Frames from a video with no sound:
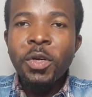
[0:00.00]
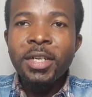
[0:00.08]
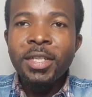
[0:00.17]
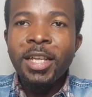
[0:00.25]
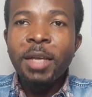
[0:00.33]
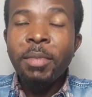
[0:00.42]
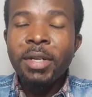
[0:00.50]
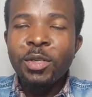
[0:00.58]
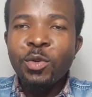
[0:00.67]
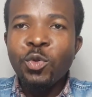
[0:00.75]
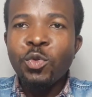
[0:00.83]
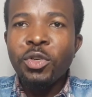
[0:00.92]
è il tema di
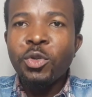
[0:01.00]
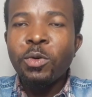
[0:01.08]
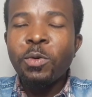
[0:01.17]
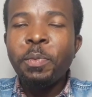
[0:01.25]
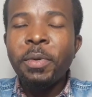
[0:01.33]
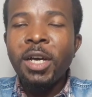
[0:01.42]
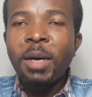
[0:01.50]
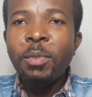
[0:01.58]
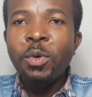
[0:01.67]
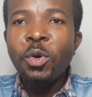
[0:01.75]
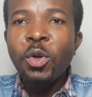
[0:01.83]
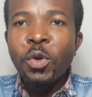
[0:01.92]
cui ci
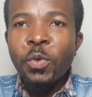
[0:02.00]
occupiamo,